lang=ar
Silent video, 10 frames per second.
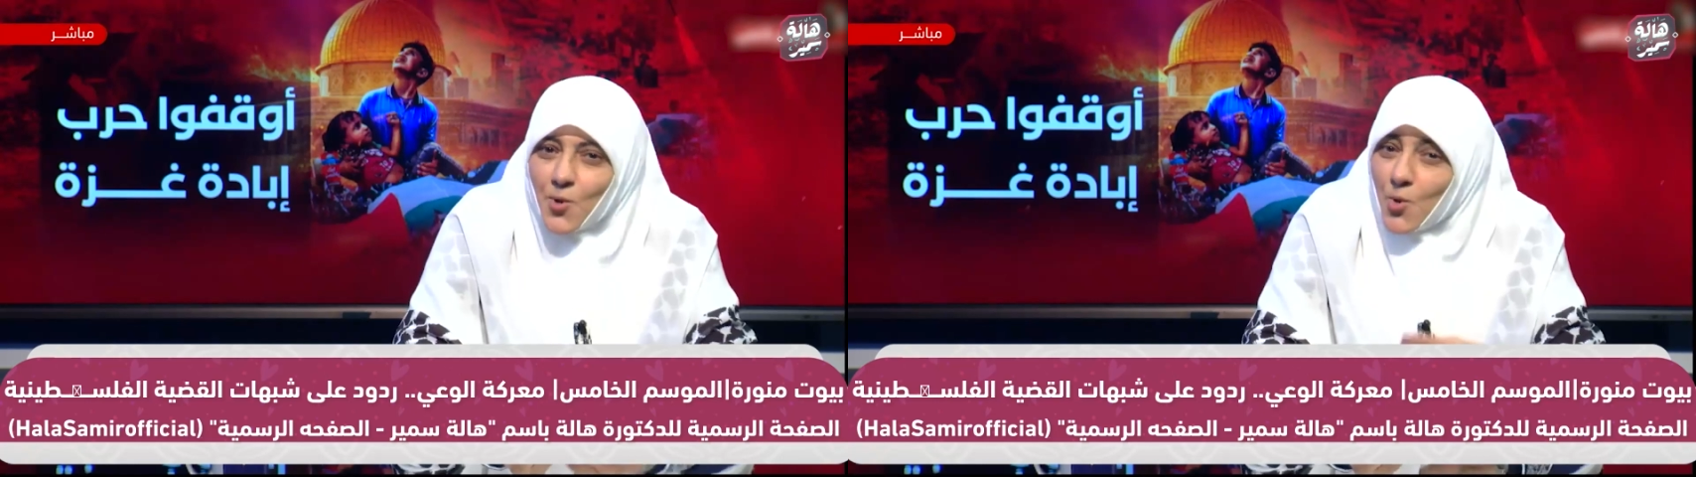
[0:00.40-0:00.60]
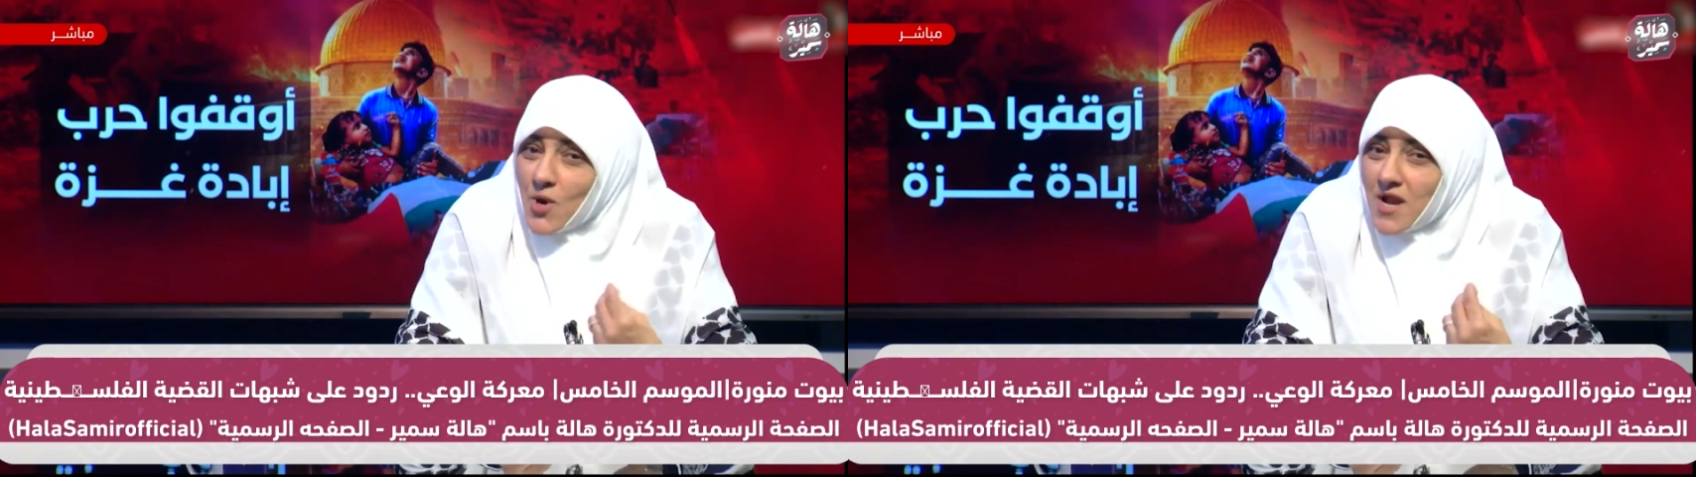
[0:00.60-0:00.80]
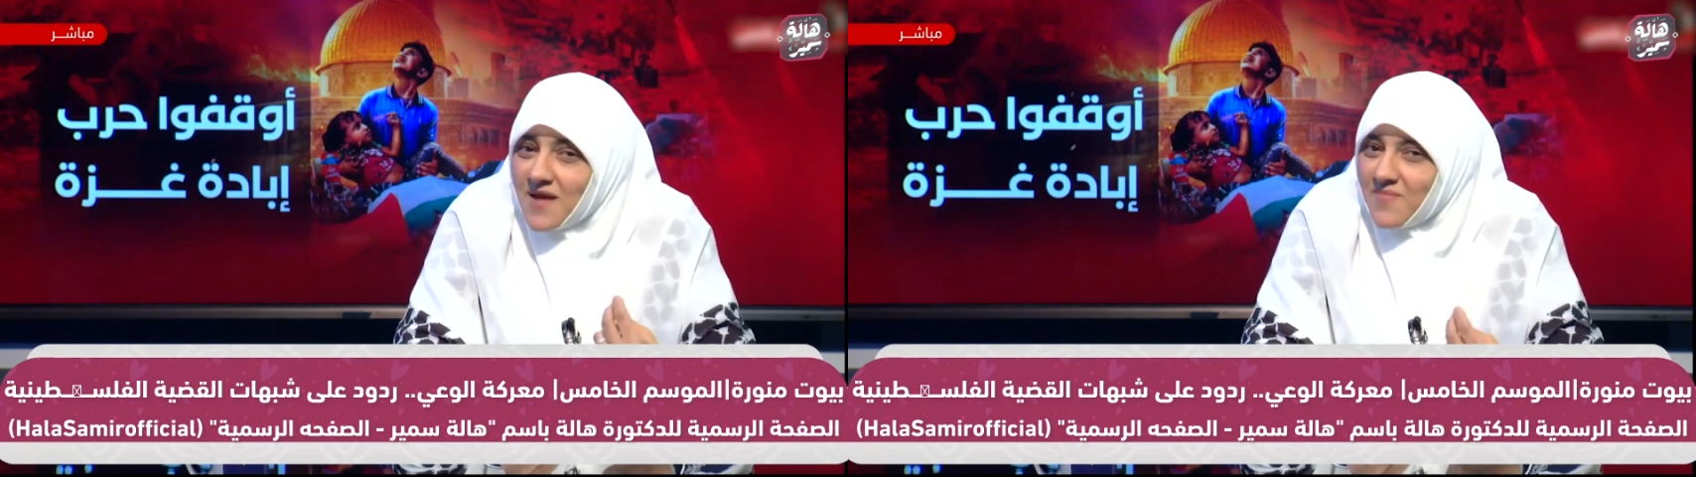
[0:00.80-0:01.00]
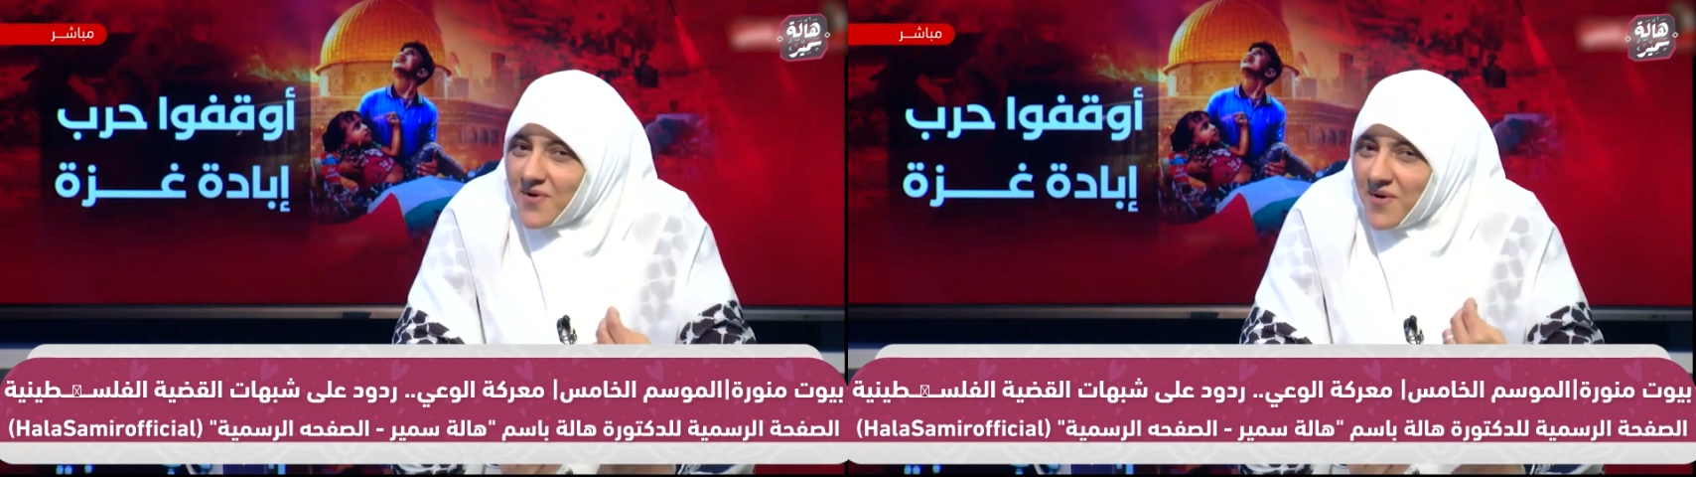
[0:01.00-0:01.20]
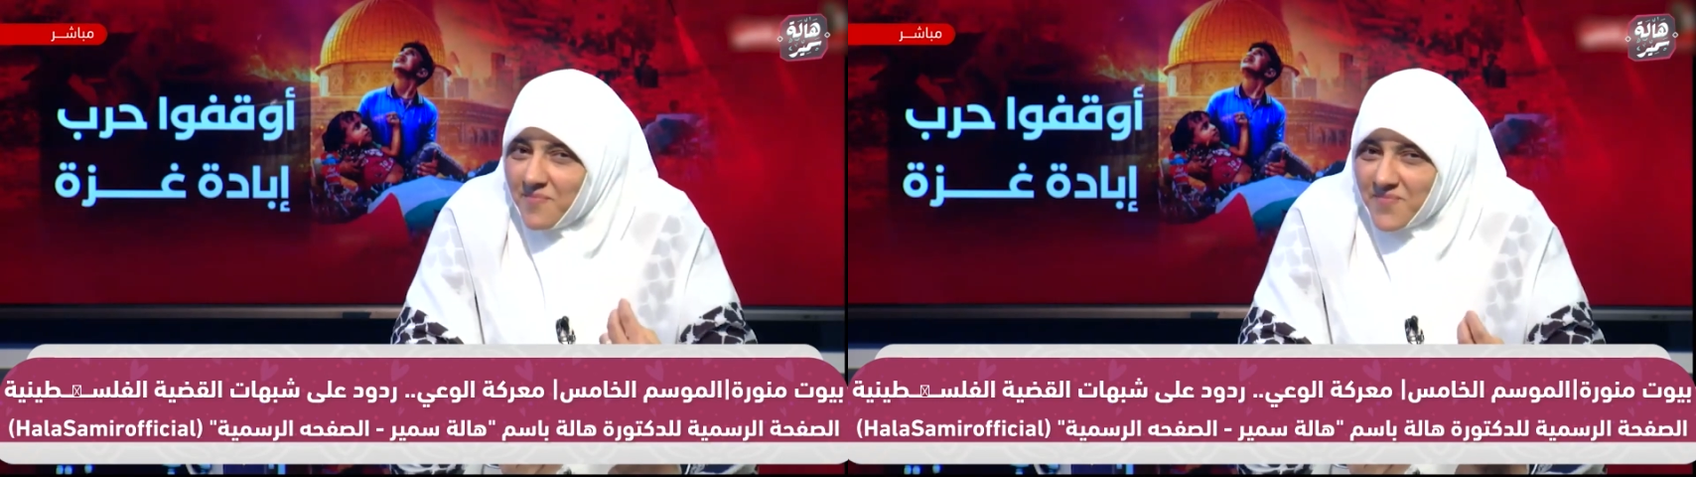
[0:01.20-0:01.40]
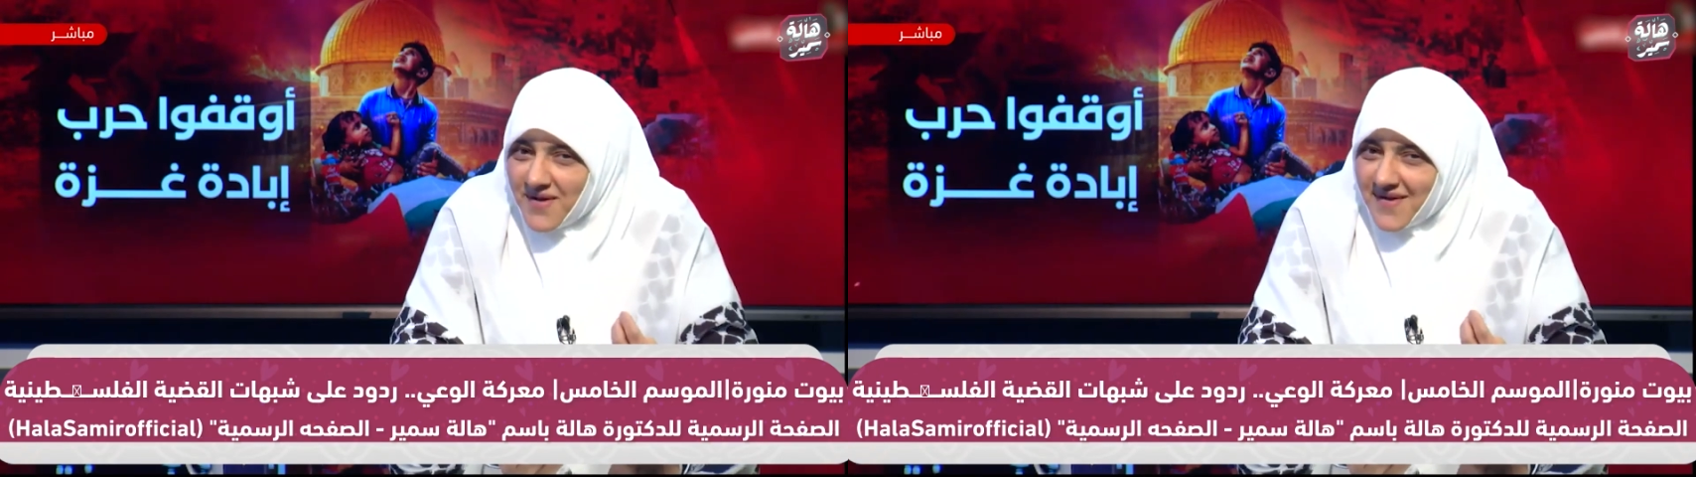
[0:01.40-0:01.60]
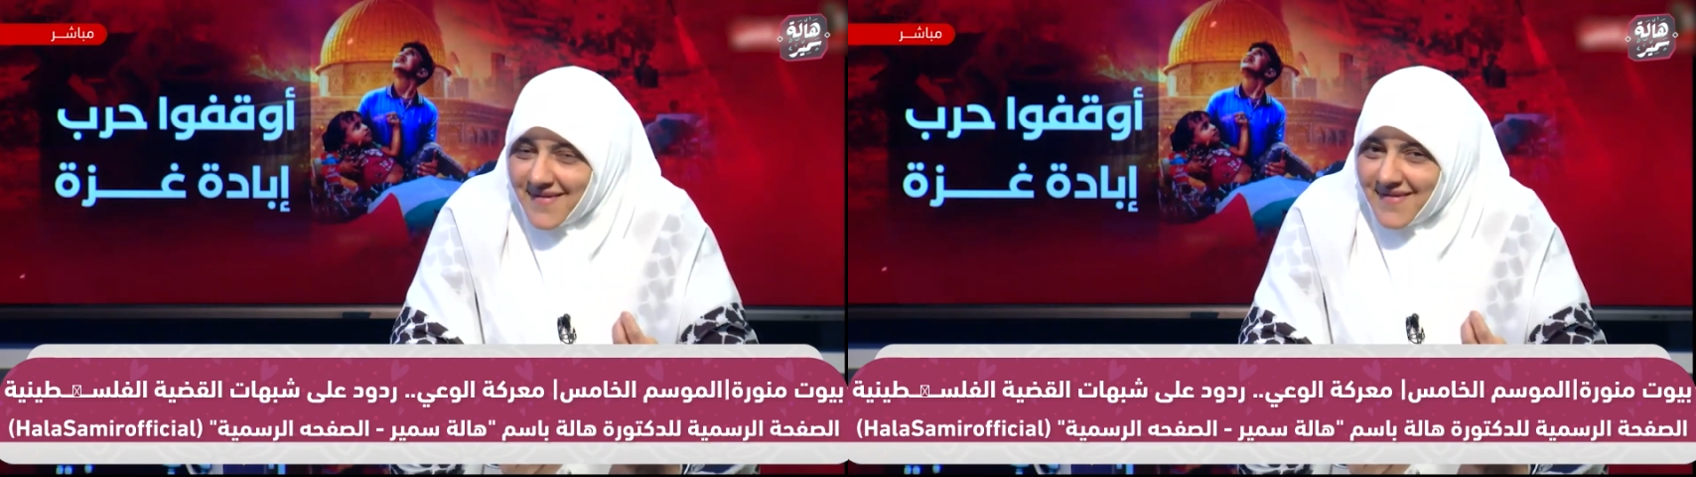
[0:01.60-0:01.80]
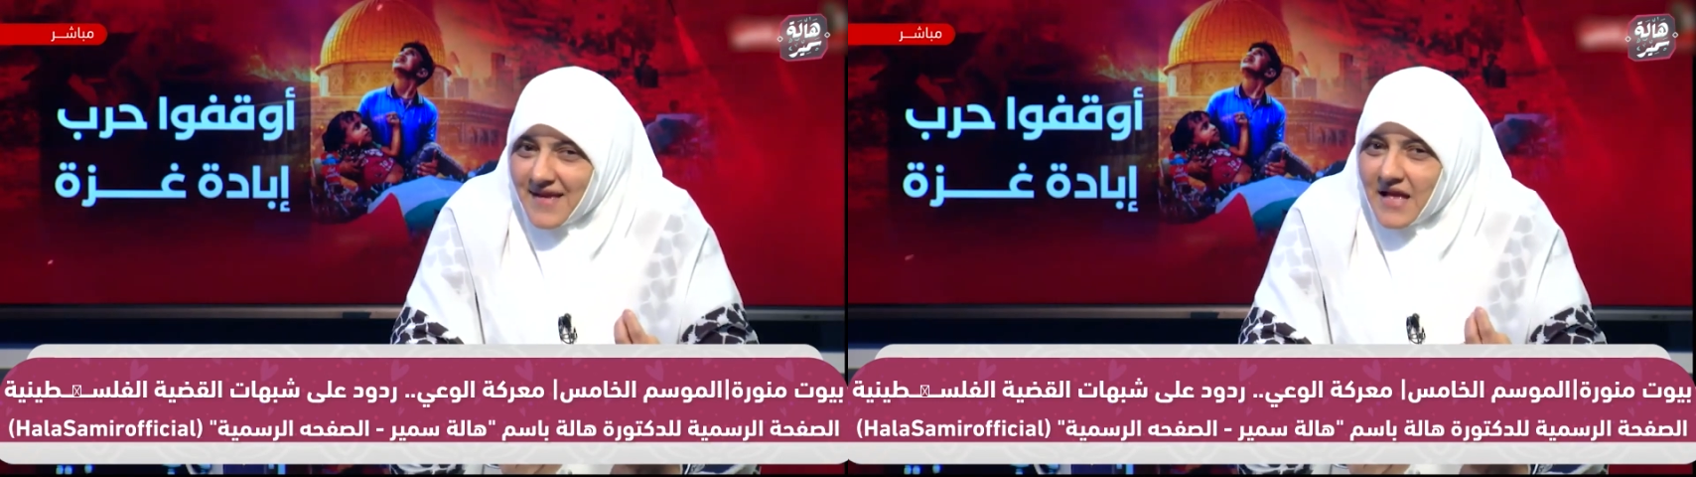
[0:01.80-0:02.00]
كلي بربك
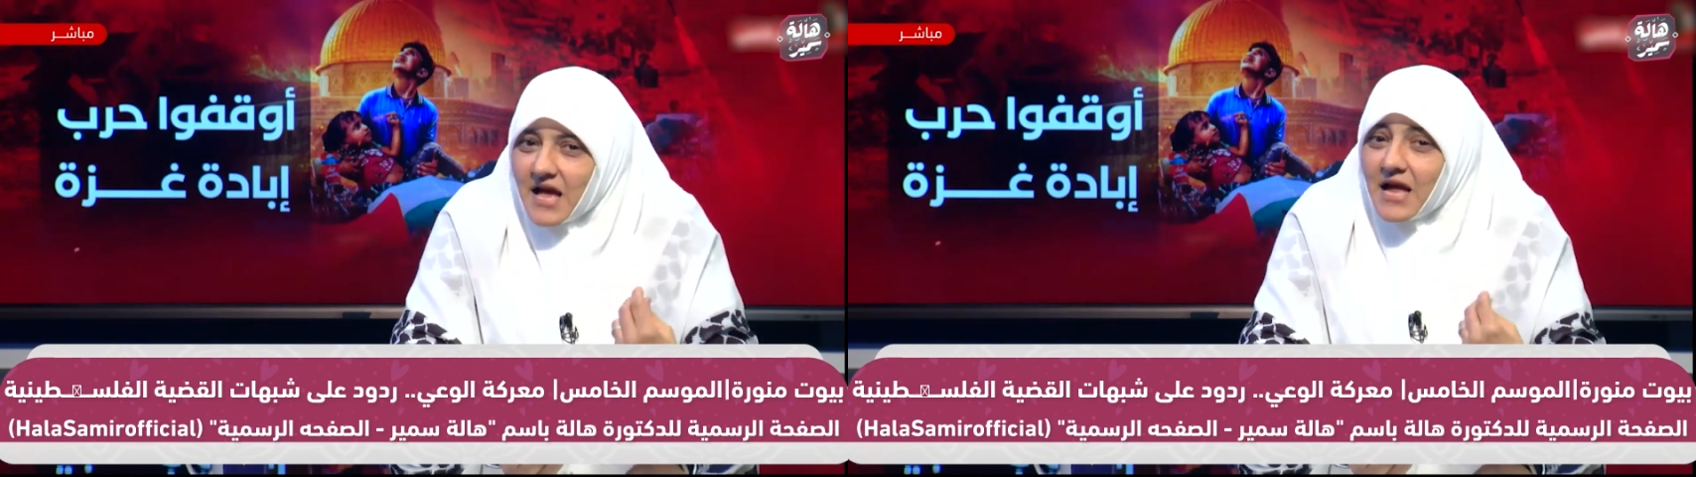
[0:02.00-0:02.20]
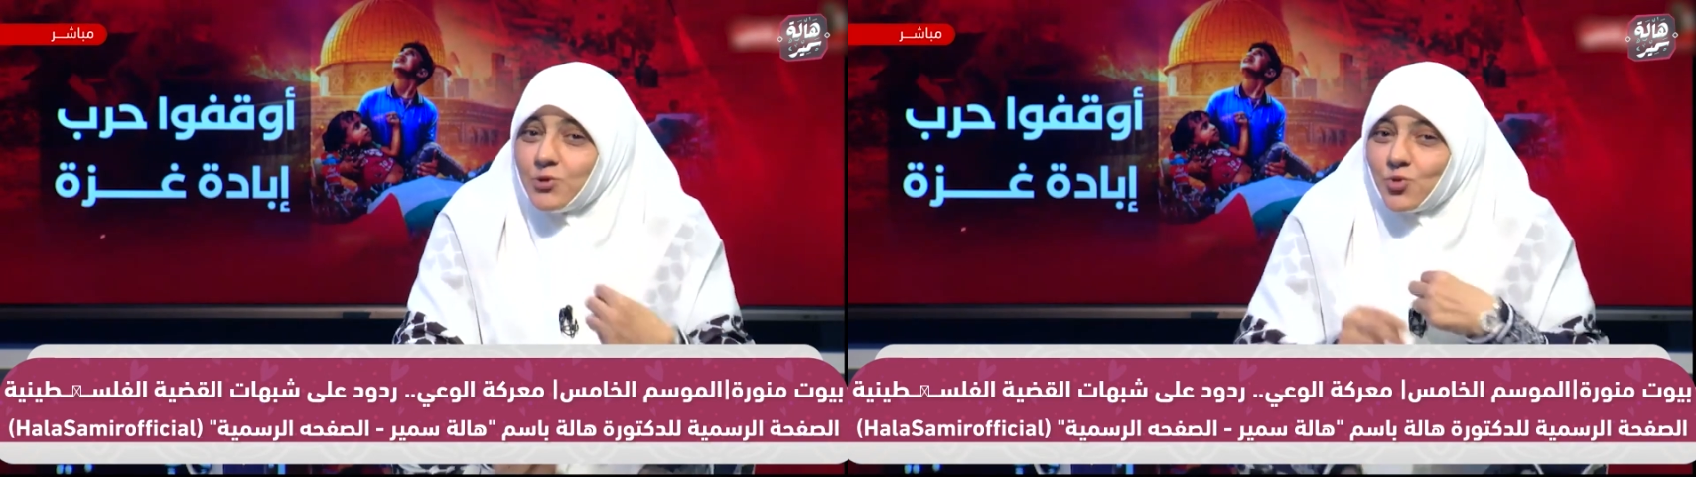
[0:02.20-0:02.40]
هل